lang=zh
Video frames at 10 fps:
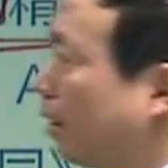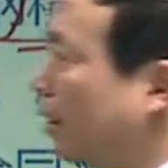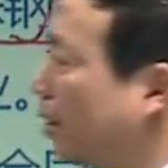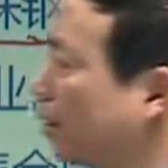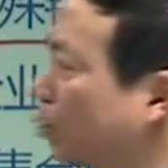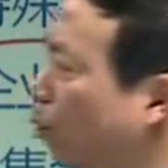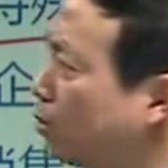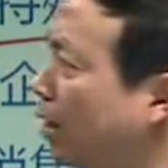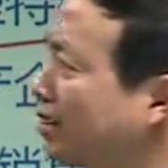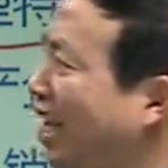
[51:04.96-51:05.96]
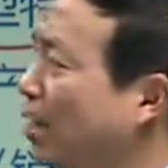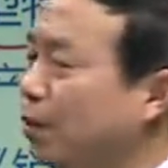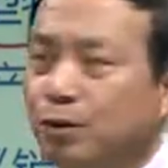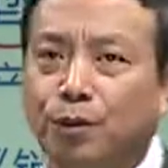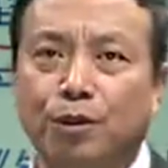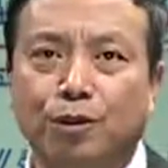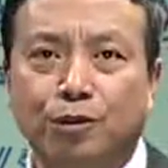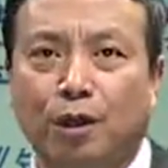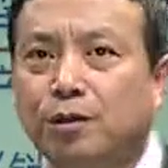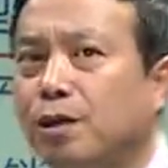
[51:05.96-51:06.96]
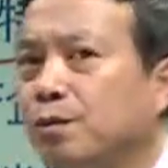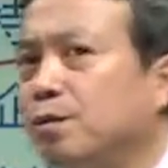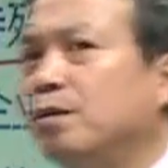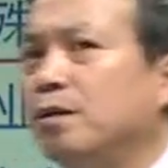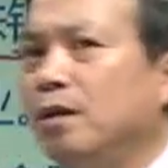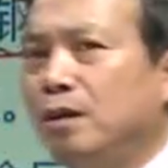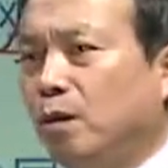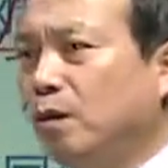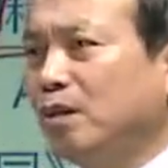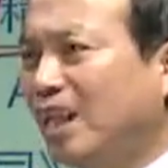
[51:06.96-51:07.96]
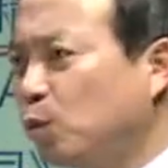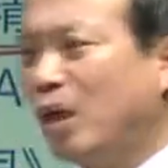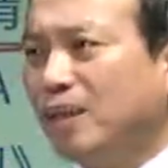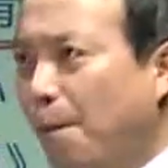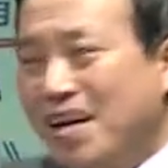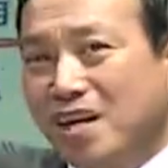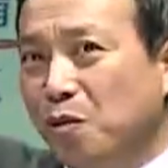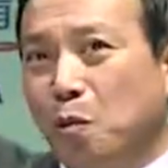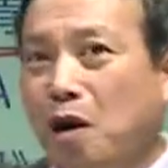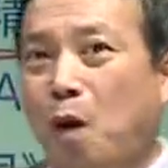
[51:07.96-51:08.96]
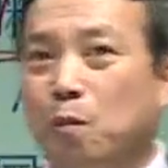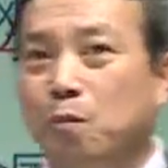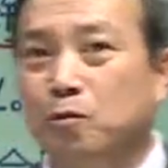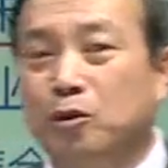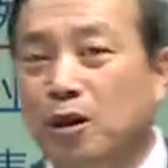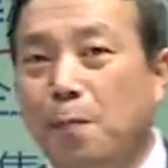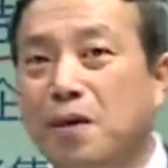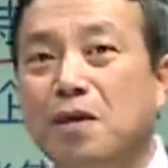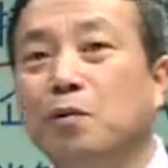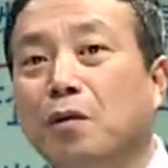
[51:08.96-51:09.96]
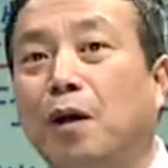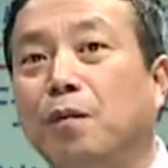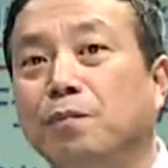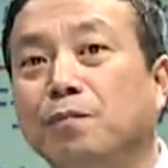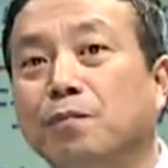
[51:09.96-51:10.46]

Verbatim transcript: 在工厂待过，所以我知道这种东西。有时候这个锻件比人都高，真的比人都高。